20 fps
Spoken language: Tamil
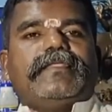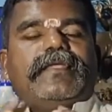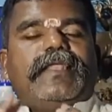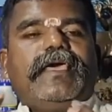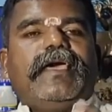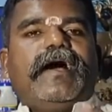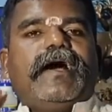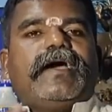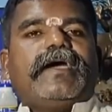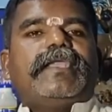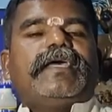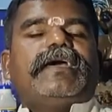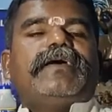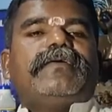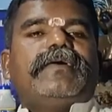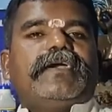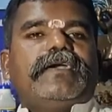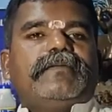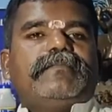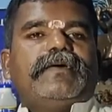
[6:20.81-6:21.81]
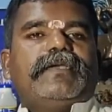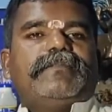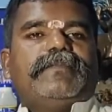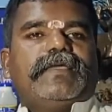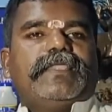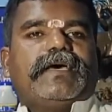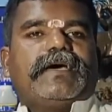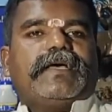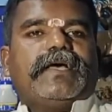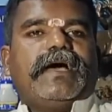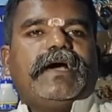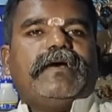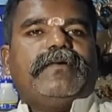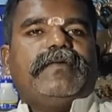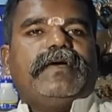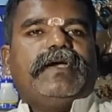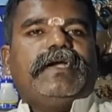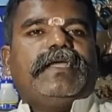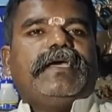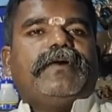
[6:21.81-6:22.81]
நிலையாக இருக்க வேண்டும் என்பதற்காக
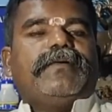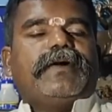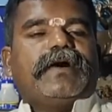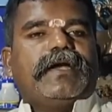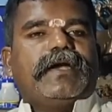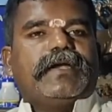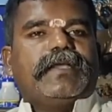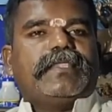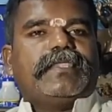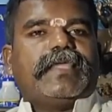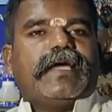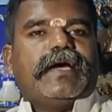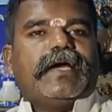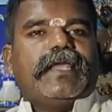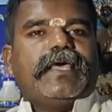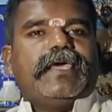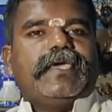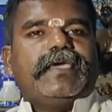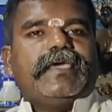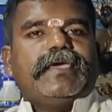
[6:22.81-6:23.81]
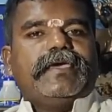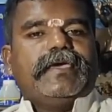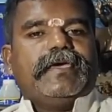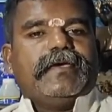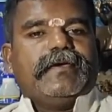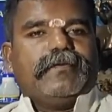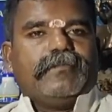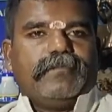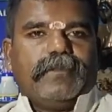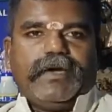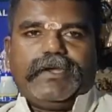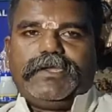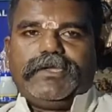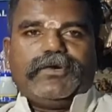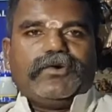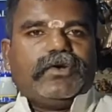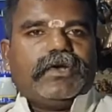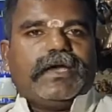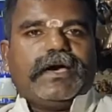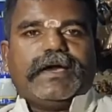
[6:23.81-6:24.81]
வேண்டி அவர்கள் தங்களை
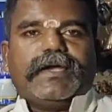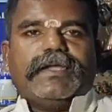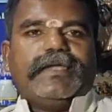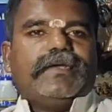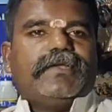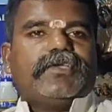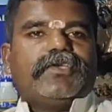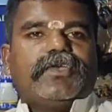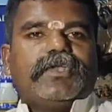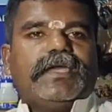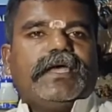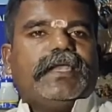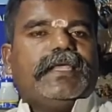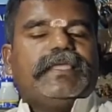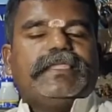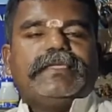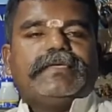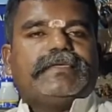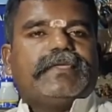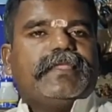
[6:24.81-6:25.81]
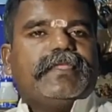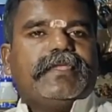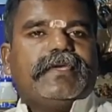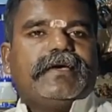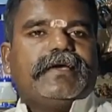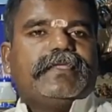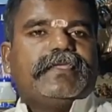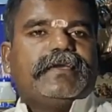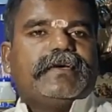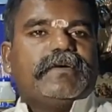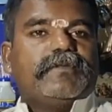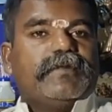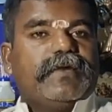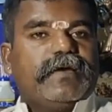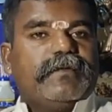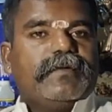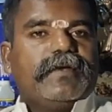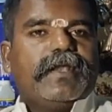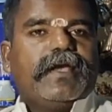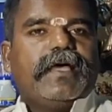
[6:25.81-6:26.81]
மாட்டிக்கொண்டார்கள் என்று சொன்னால் எந்த சந்தேகத்துக்கும்
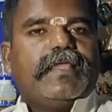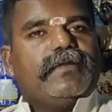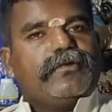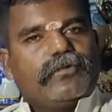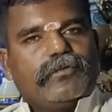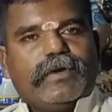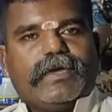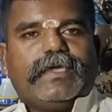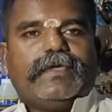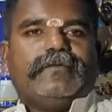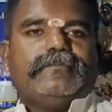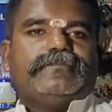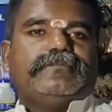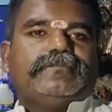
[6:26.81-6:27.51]
இடமில்லாத உண்மை